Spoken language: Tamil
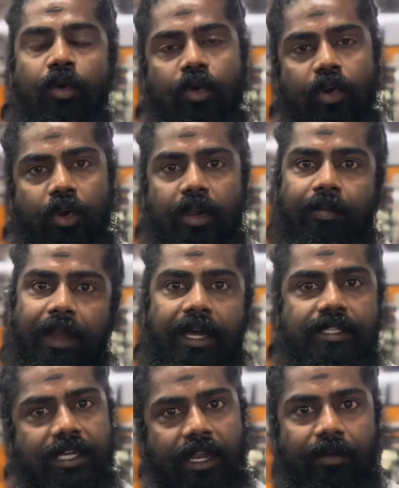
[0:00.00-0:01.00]
உங்களோட
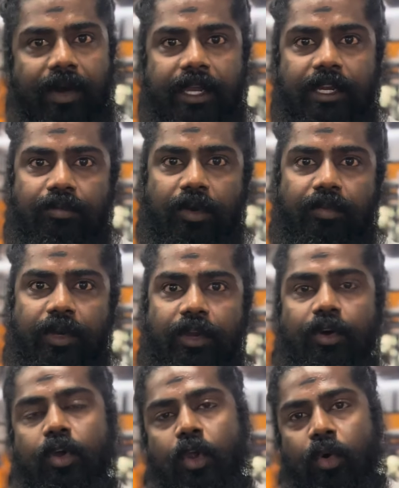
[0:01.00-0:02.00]
பிளான்ஸ் எல்லாம் வாங்கிட்டு போக
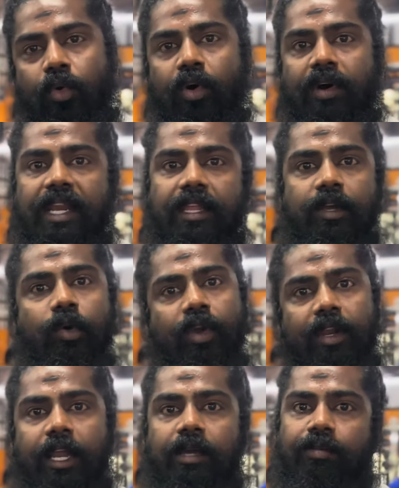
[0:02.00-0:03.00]
முடியும் வர்றதுக்கு
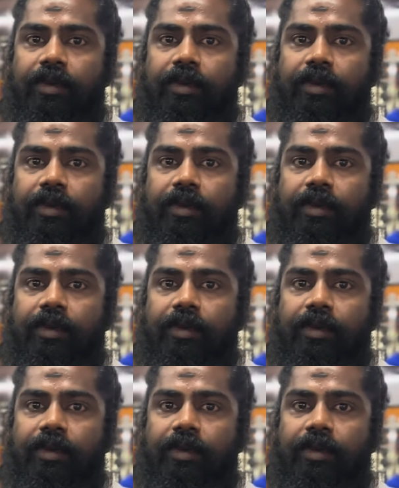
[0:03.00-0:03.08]
ஒரு நாளுக்கு